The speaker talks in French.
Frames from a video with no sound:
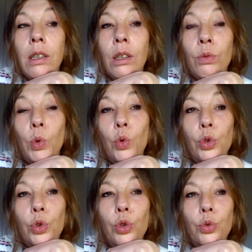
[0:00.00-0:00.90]
Bon, le
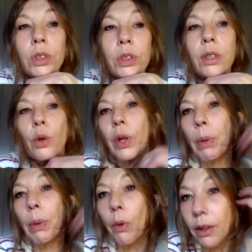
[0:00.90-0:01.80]
seul souci, c'est qu'on n'a
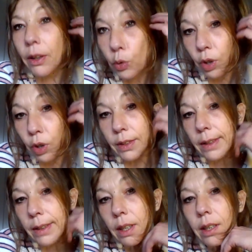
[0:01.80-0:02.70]
pas le droit de
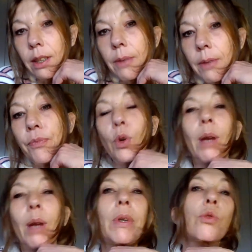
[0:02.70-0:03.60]
sortir de
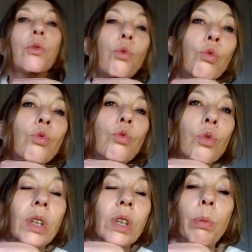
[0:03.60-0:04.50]
la maison,
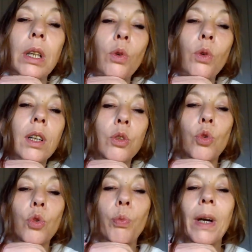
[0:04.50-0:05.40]
on n'a pas le droit de
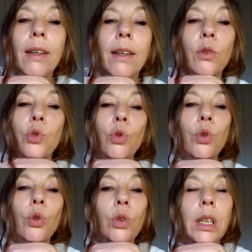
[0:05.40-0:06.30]
trop parler aux
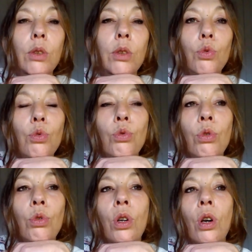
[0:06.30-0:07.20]
autres et
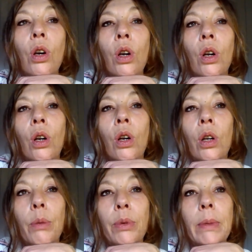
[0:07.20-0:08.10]
tout.
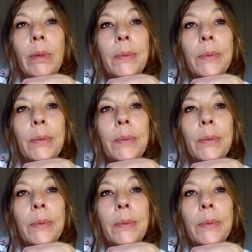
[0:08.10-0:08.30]
Et puis même